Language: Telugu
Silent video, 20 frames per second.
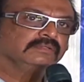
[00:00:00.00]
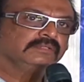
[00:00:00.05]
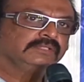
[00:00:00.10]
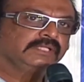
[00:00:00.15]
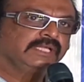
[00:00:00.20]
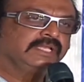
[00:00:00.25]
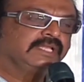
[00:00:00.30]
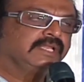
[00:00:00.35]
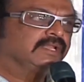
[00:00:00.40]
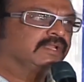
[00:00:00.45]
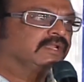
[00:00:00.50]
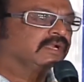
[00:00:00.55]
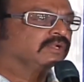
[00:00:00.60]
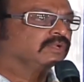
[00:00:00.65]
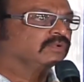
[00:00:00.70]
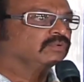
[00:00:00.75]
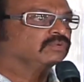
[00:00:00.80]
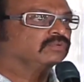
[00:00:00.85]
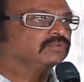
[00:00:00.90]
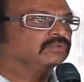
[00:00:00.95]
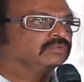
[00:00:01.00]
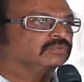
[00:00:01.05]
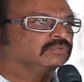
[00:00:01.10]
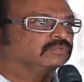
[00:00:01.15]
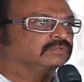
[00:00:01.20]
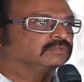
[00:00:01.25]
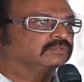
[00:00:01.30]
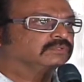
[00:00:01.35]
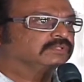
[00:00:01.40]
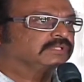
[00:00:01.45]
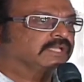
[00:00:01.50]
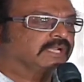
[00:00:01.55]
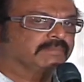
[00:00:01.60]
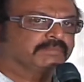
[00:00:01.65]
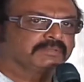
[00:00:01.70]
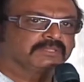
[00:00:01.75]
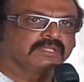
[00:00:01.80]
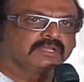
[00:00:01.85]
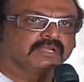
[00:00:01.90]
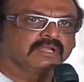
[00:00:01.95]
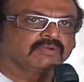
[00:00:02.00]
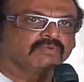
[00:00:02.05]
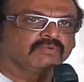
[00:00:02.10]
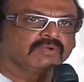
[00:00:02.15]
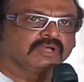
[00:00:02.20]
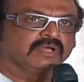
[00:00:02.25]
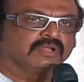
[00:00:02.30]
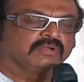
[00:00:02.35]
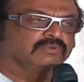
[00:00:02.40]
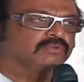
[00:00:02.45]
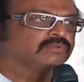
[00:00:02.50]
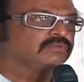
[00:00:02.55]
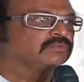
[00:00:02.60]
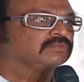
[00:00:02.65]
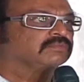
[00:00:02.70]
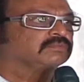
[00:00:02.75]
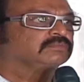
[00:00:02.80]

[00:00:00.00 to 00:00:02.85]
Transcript: సీనియర్ నటులు చలపతిరావు గారు